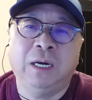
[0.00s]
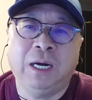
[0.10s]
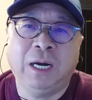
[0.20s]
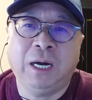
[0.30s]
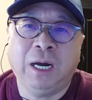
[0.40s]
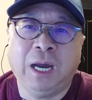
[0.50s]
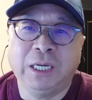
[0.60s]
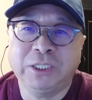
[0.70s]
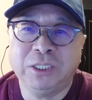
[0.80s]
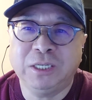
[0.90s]
啊，
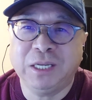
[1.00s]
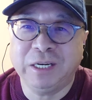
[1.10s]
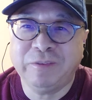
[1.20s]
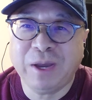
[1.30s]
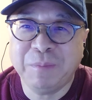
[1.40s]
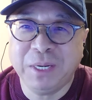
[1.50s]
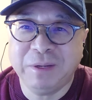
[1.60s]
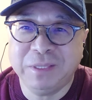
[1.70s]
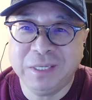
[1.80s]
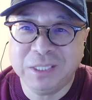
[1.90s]
还是领了外
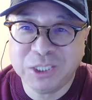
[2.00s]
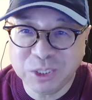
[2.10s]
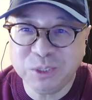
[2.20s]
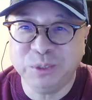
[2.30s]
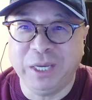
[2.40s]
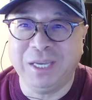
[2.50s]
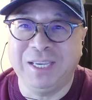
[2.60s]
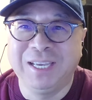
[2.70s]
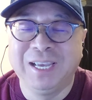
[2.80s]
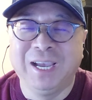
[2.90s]
面的薪水
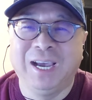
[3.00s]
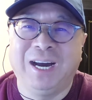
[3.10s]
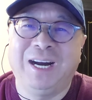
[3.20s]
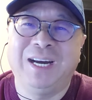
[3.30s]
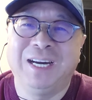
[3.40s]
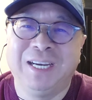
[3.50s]
啊